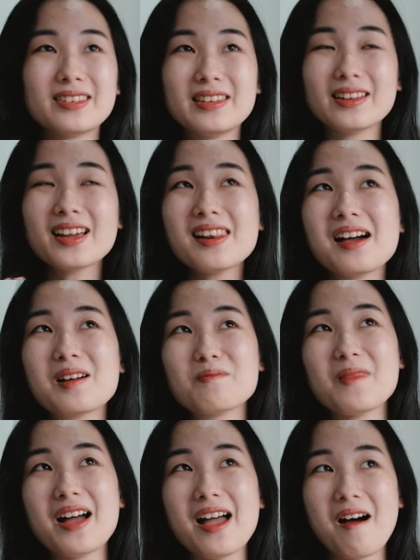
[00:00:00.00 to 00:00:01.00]
những cái lần
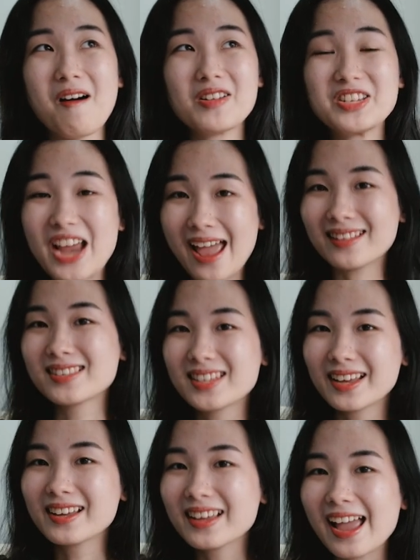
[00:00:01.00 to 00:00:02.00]
mà họ
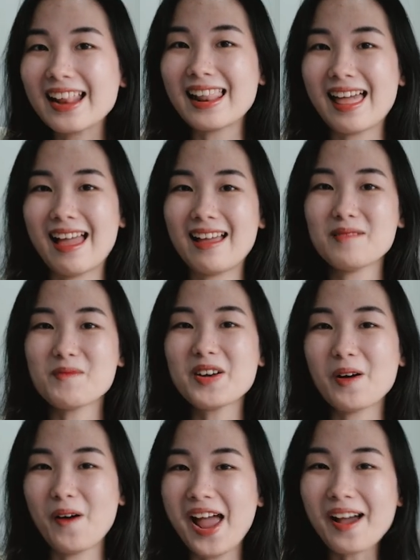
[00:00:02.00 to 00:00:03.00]
chanting hay là bắt
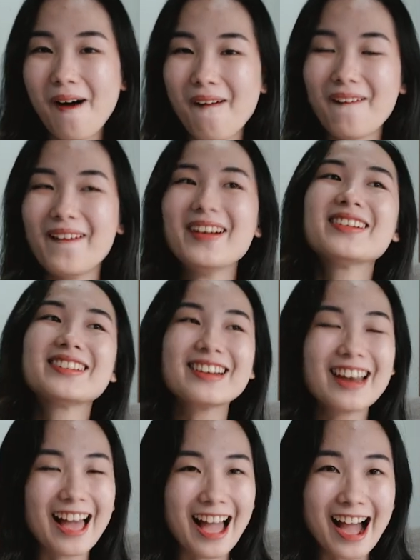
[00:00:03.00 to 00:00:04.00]
đầu hát hò
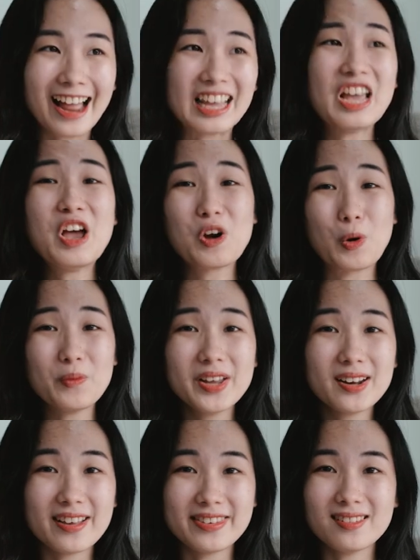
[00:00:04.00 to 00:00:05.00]
rất là hài. Cũng
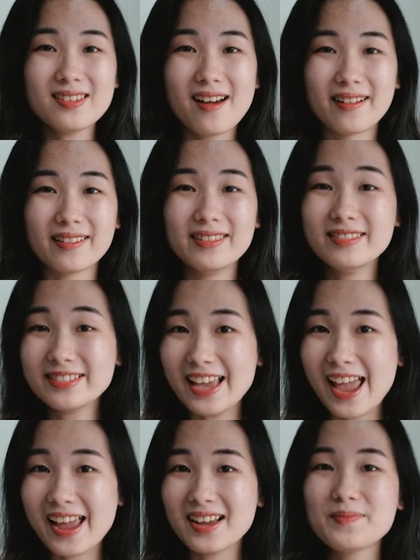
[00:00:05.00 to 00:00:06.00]
như là những lần Hương
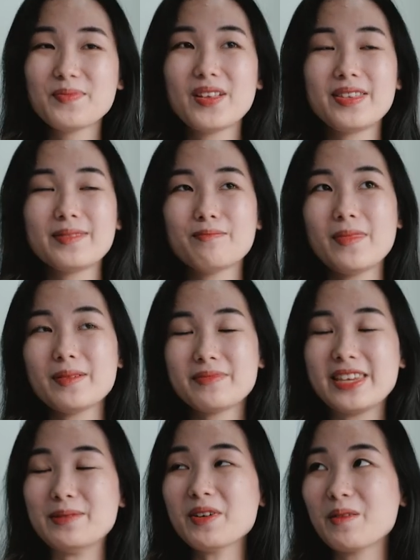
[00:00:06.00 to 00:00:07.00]
Giang á,
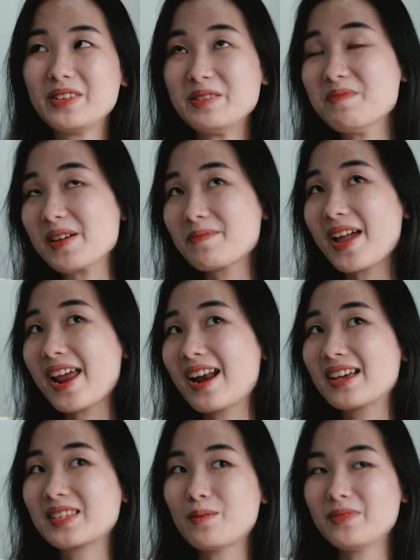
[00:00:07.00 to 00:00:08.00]
chị bắt đầu chỉ be be
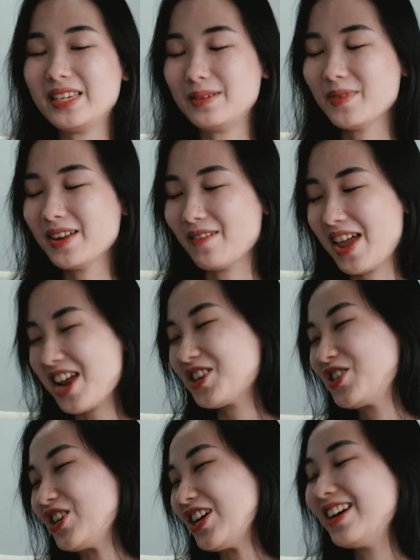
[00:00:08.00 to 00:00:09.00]
ra, xong chị bắt đầu
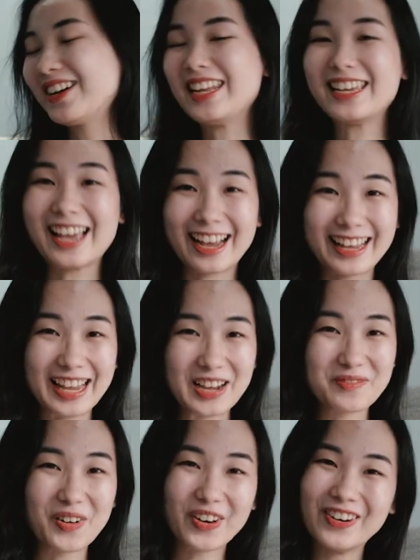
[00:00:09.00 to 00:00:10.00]
edgy đi cà
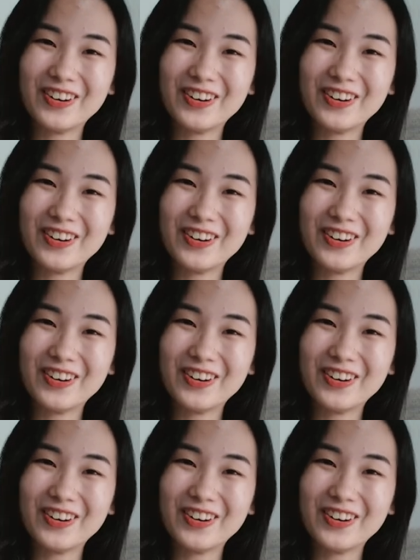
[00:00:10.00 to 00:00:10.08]
khịa mọi